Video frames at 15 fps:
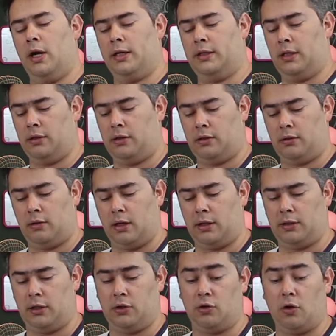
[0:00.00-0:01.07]
esses,
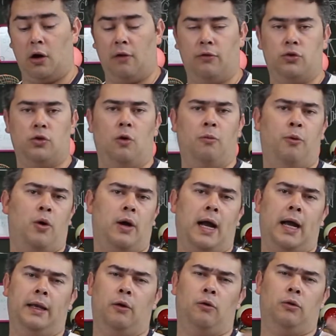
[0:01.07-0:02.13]
esses ovos, ou por carne